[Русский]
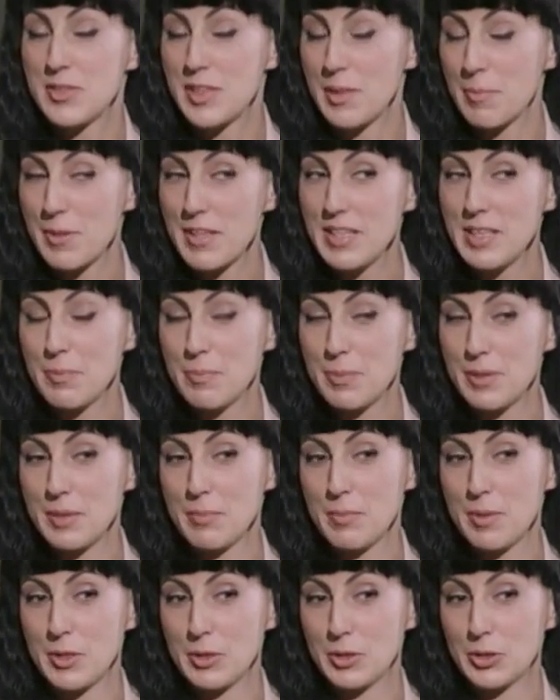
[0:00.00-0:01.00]
Я правильно
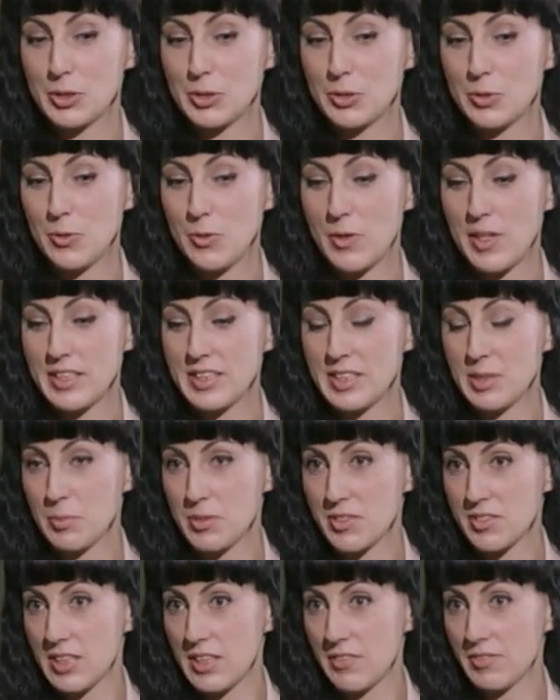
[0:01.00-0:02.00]
понимаю, что
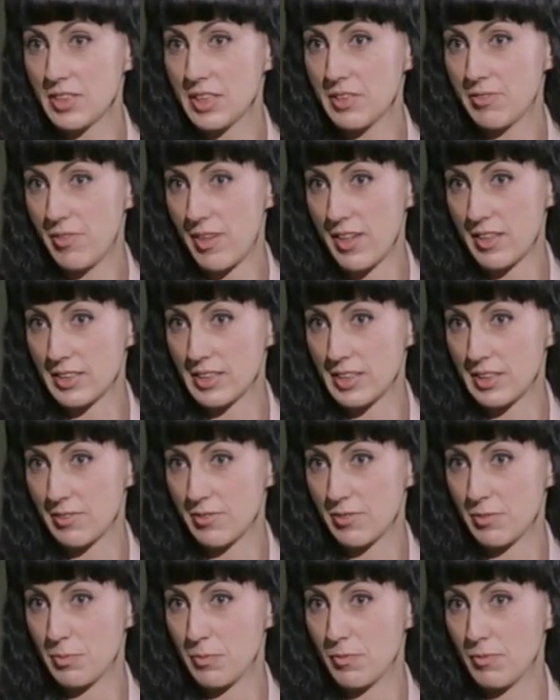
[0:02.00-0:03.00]
одним из главных
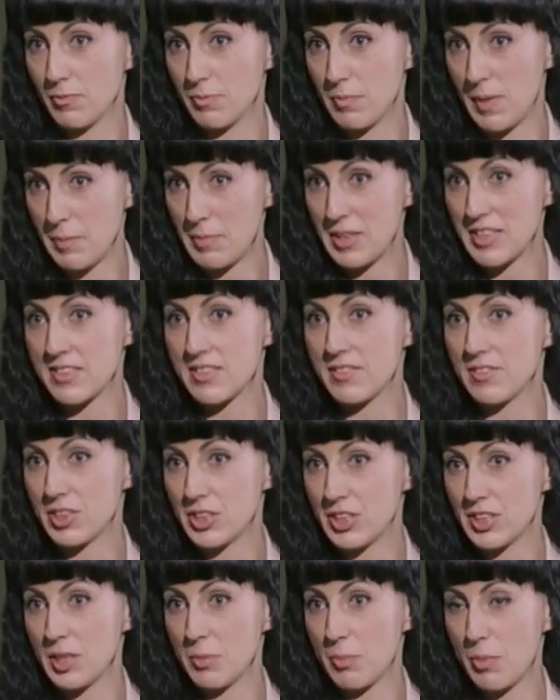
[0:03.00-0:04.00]
факторов в момент
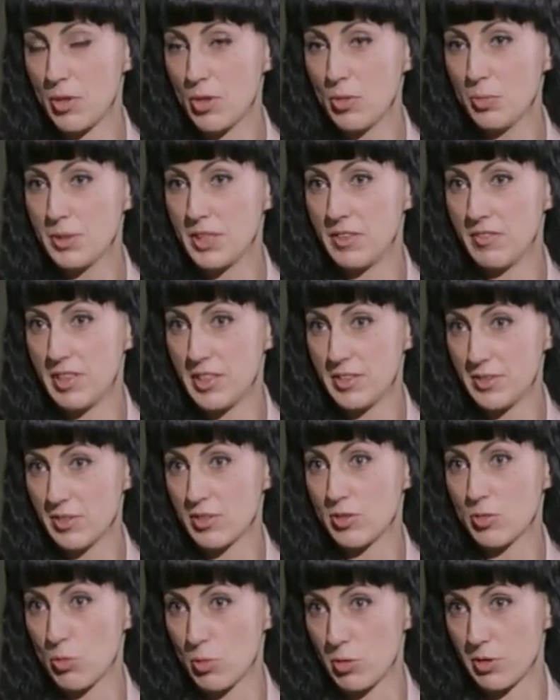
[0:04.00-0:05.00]
совершения покупки
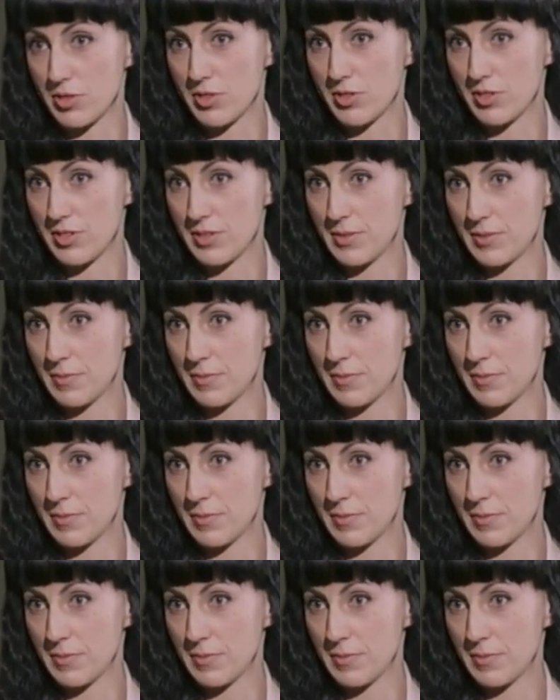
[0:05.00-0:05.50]
является скорость?